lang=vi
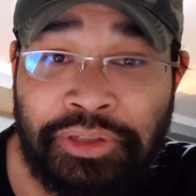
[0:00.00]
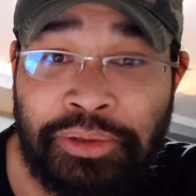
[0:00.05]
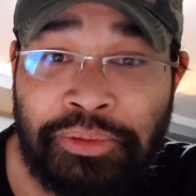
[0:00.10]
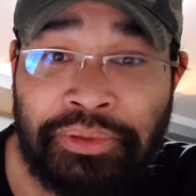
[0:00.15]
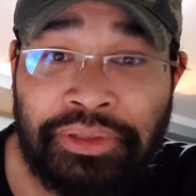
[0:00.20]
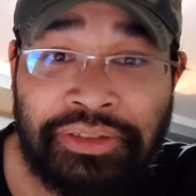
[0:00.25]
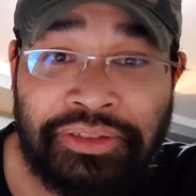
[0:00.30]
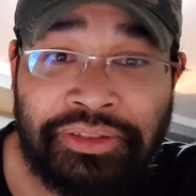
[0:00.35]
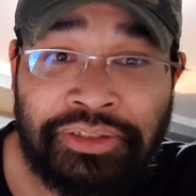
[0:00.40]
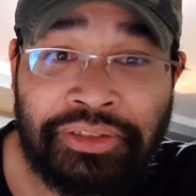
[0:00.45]

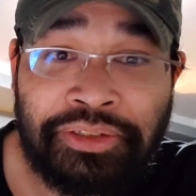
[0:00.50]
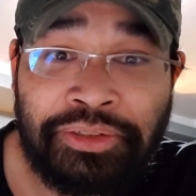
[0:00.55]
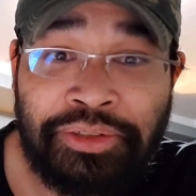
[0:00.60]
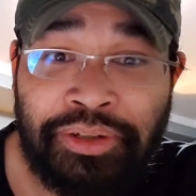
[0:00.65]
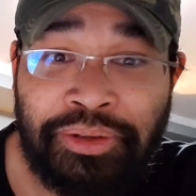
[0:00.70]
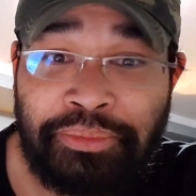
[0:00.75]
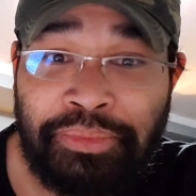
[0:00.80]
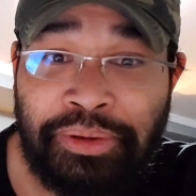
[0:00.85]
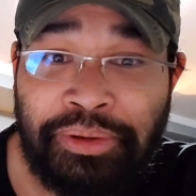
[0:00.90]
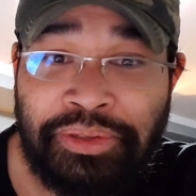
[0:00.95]
trong lịch sử
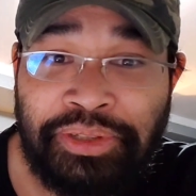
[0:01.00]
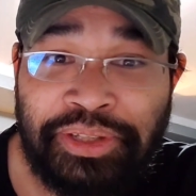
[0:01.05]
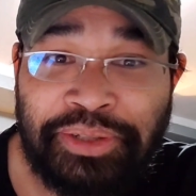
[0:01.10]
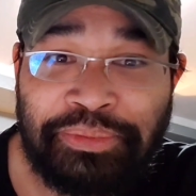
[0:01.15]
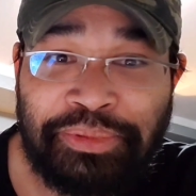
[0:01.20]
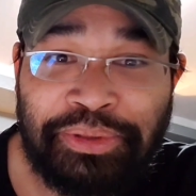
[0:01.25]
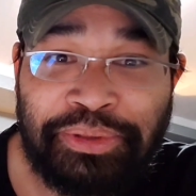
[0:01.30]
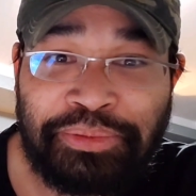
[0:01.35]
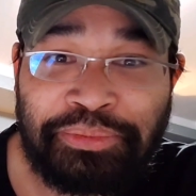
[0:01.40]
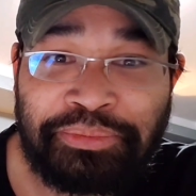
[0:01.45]
có bao
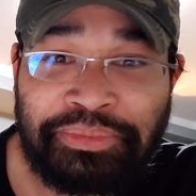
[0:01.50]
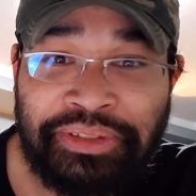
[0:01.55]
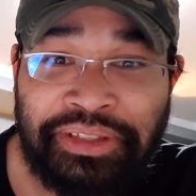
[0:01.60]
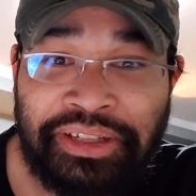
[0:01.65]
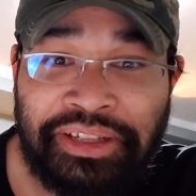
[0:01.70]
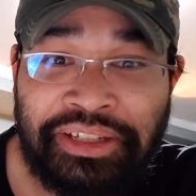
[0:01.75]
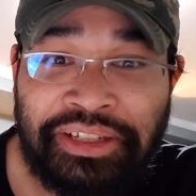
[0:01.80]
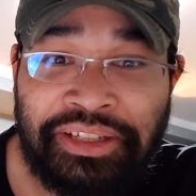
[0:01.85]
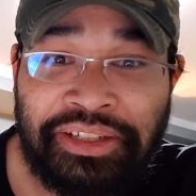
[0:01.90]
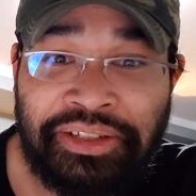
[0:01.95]
giờ mà chúng
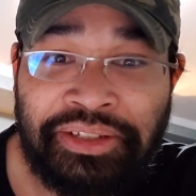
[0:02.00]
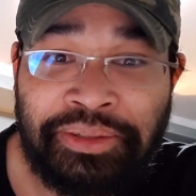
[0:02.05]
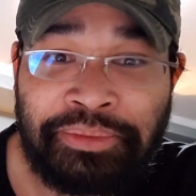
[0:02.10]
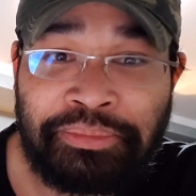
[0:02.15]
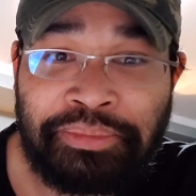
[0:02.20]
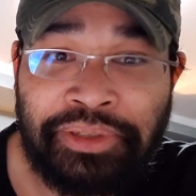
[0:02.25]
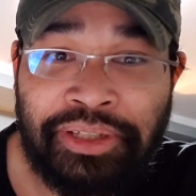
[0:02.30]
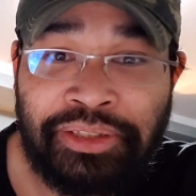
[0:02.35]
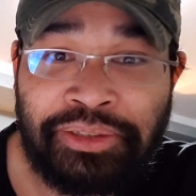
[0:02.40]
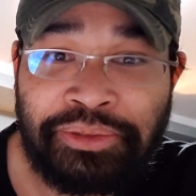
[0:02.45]
ta đi
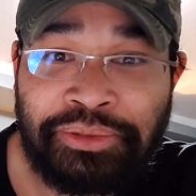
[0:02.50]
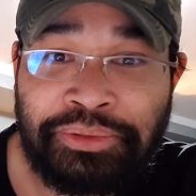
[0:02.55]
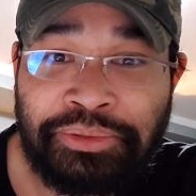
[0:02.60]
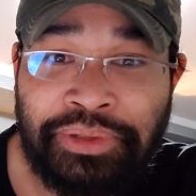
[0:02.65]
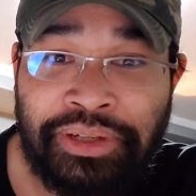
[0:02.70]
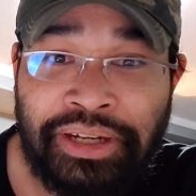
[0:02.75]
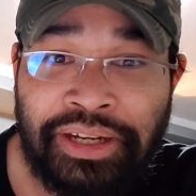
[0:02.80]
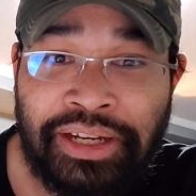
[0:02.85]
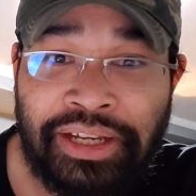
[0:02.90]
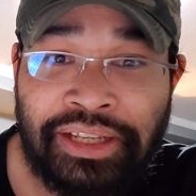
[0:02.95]
cướp đất
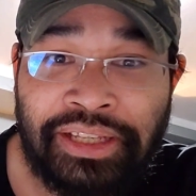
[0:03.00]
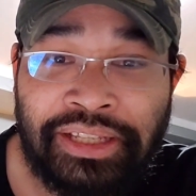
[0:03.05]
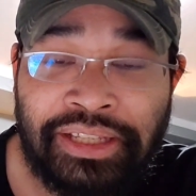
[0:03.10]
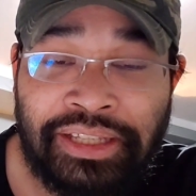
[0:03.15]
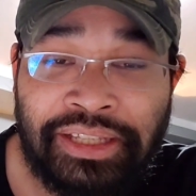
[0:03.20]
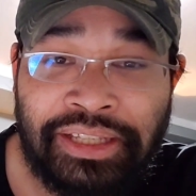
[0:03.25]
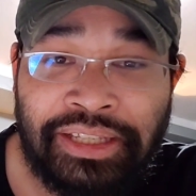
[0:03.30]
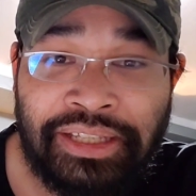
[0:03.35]
của ai